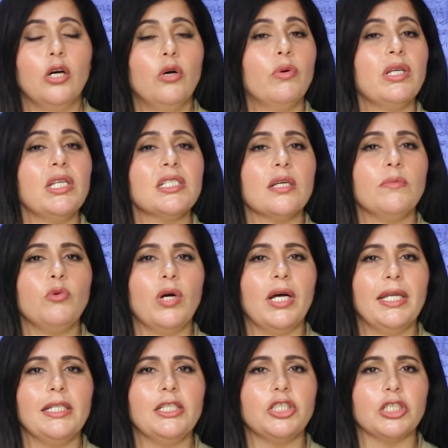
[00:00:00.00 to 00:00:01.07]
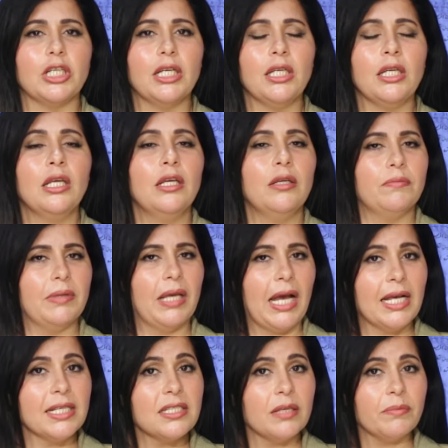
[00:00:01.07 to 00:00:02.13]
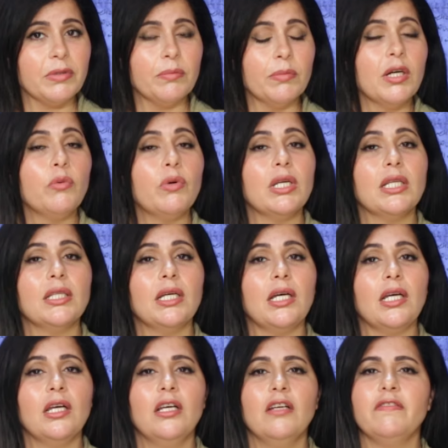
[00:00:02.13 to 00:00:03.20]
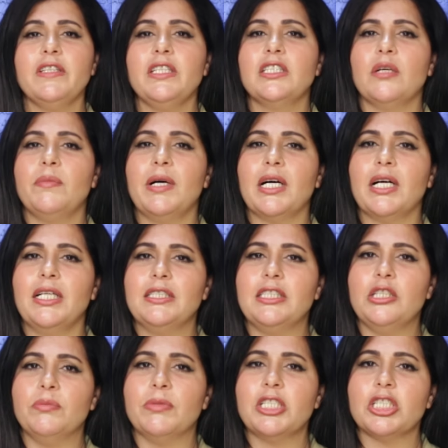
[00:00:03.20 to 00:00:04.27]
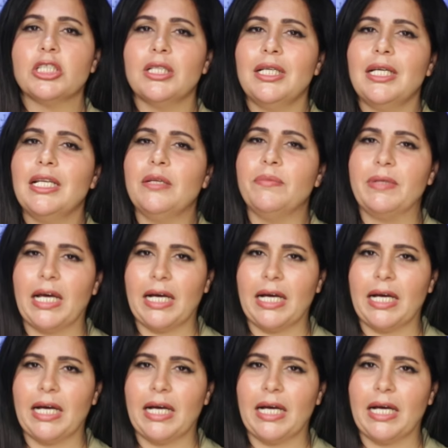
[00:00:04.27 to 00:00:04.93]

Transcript: ونسبوها للجان بحسب ما ورد في طبقة دمشق لابن